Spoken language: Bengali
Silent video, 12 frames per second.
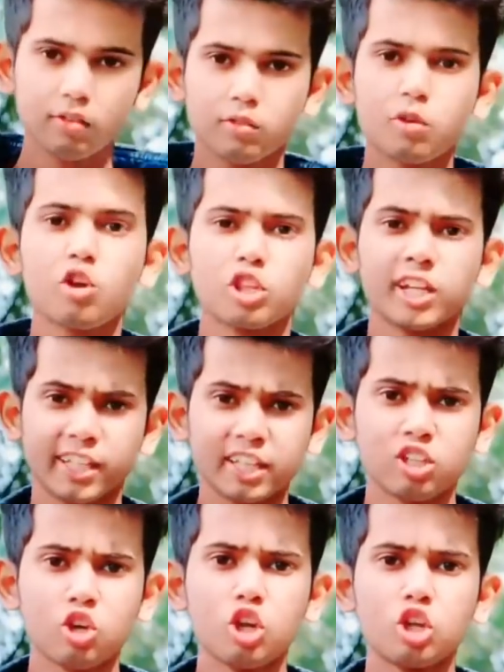কথাটা
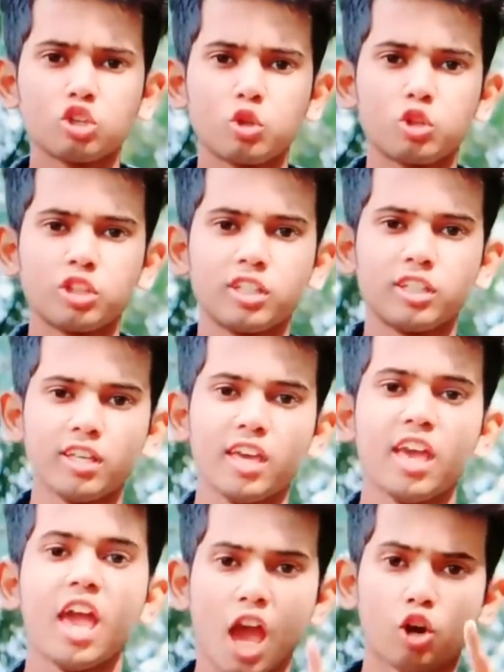তেতো হলেও সত্যি
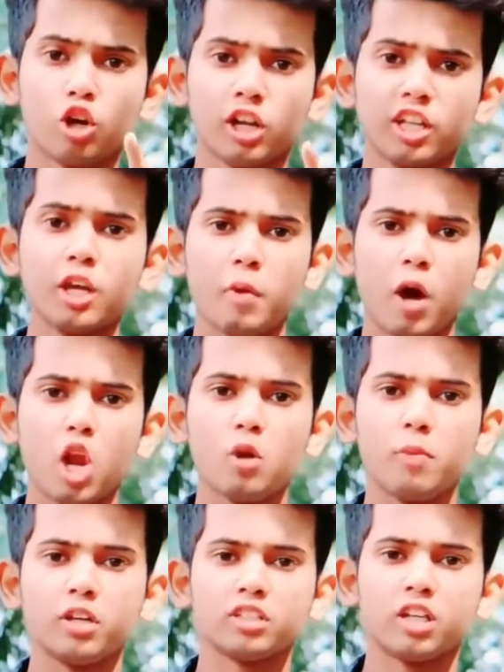এখনকার দিনে
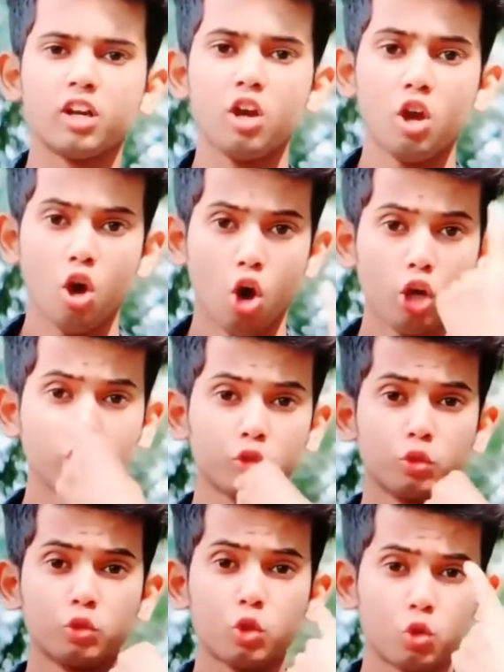ভালোবাসা হয়
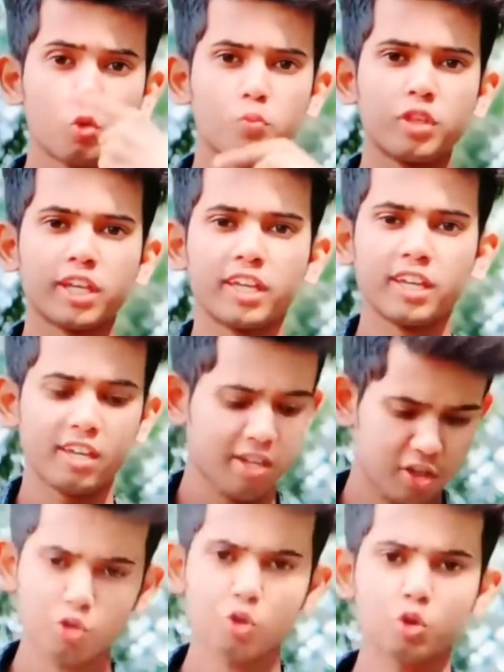সুন্দর রূপ দেখে
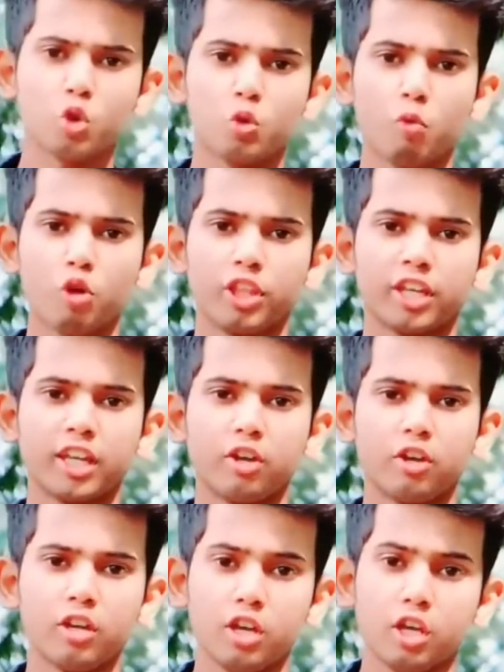সুন্দর মন দেখে
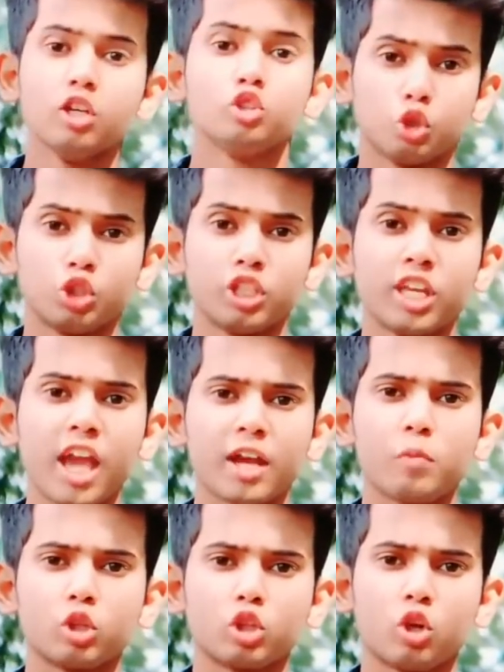নয় যদি
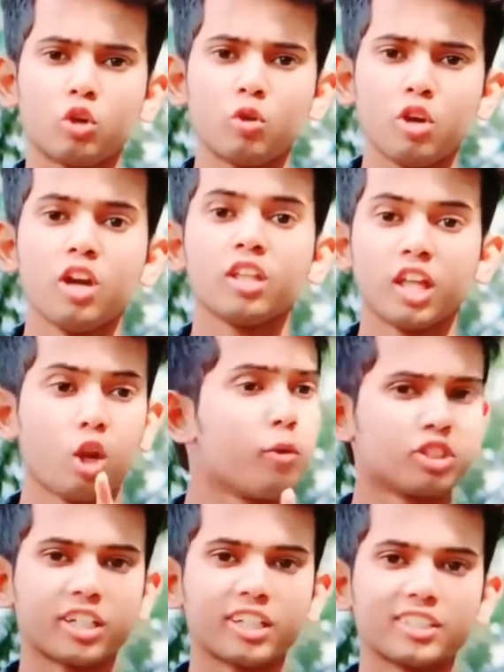একমত হও তাহলে অবশ্যই